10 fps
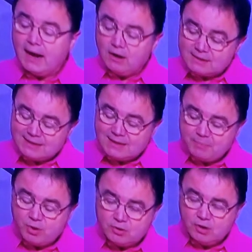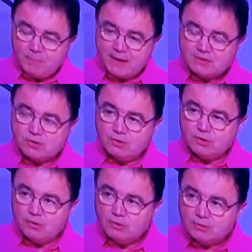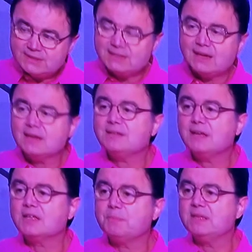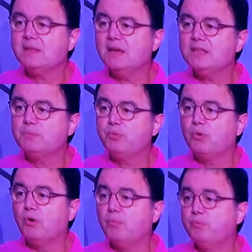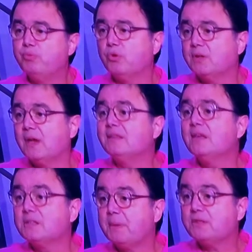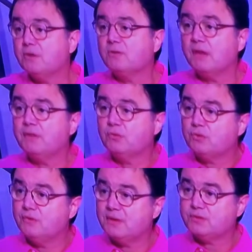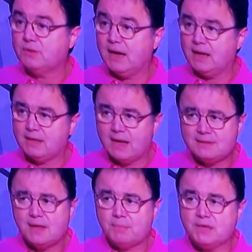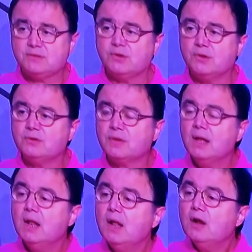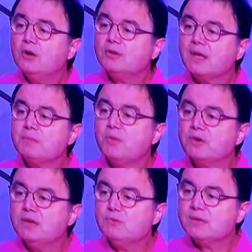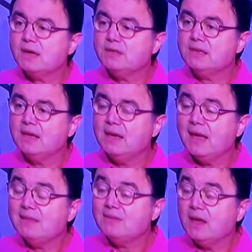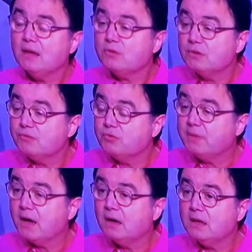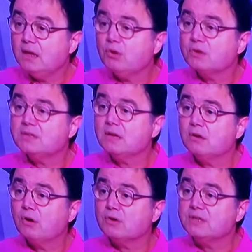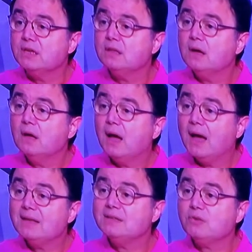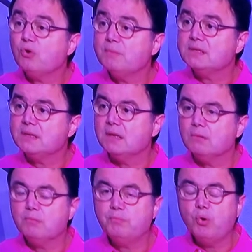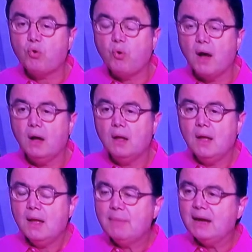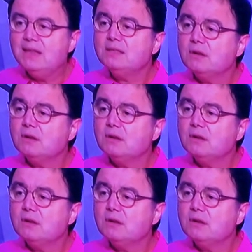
Alors c'est important parce qu'on s'est adressé à un spécialiste pour, euh, pour traiter ce patient qui avait donc une vascularite assez impressionnante. Le traitement qu'il nous a indiqué était, tenez-vous bien, hydroxychloroquine, azithromycine. Pourquoi bah,